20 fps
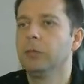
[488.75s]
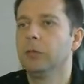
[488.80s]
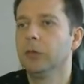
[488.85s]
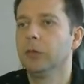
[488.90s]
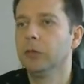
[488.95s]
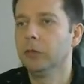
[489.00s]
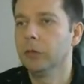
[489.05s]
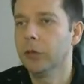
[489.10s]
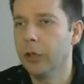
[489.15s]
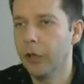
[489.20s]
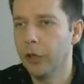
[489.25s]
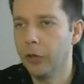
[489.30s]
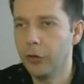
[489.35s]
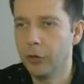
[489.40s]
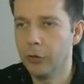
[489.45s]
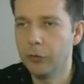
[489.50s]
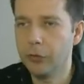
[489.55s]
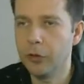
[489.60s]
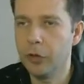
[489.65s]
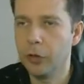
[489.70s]
Ну,
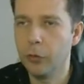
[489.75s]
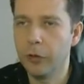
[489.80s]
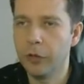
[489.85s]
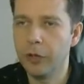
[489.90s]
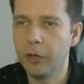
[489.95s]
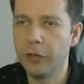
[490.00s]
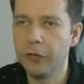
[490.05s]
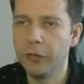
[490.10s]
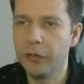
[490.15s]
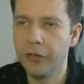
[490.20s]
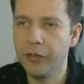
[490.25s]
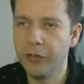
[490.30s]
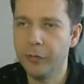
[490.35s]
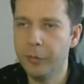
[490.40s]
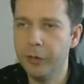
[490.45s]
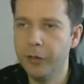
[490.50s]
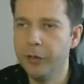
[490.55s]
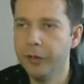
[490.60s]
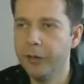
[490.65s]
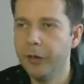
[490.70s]
хорошо, второй, как говорится,
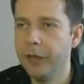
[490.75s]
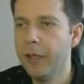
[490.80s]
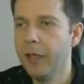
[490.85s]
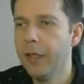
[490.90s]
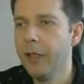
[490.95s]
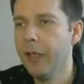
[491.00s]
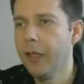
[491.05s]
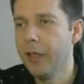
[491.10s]
пендель.